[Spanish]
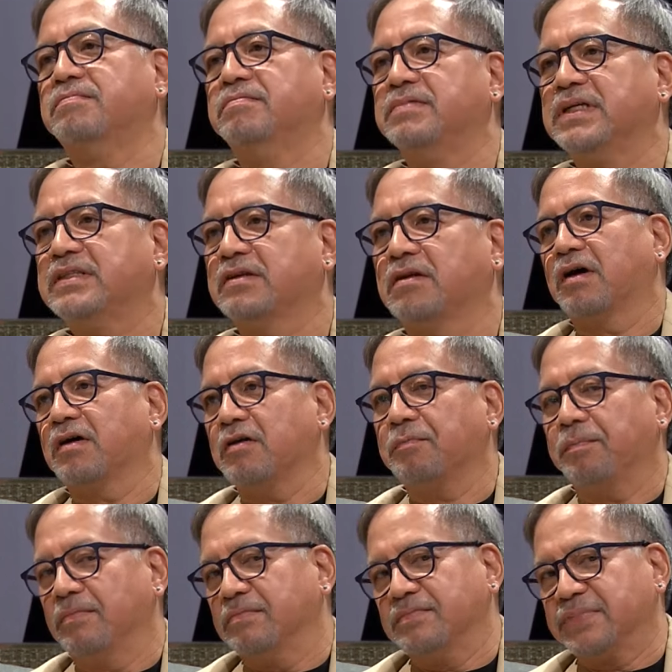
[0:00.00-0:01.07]
hice yo
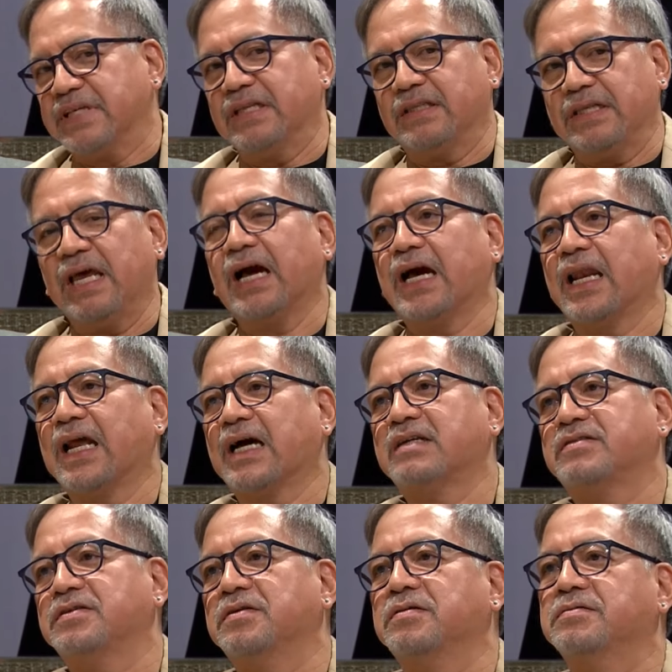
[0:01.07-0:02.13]
sentía que la
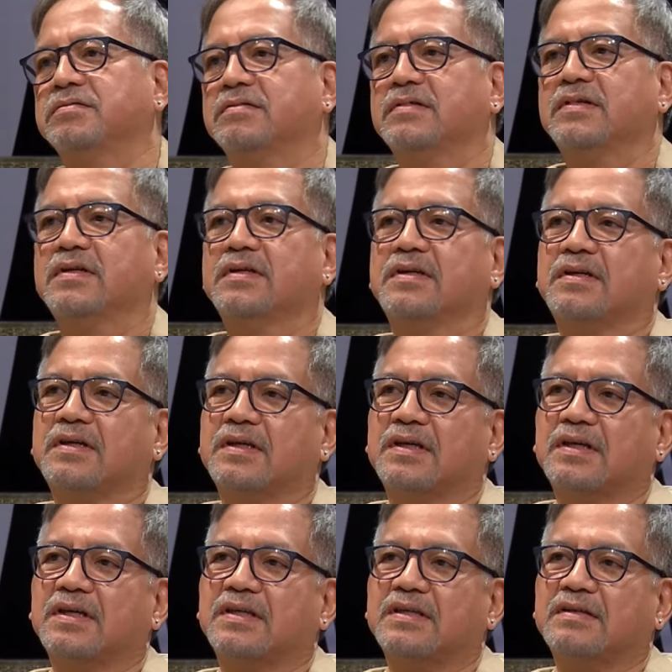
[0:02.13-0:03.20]
canción
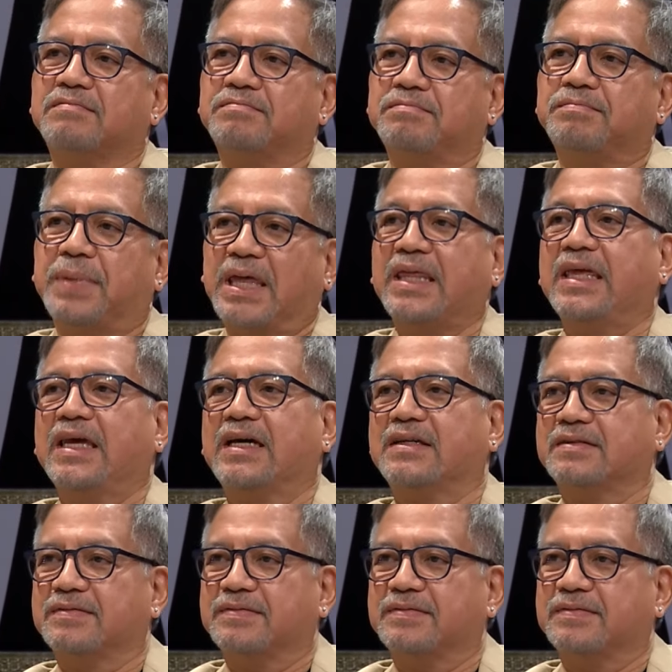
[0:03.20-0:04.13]
eh, pedía.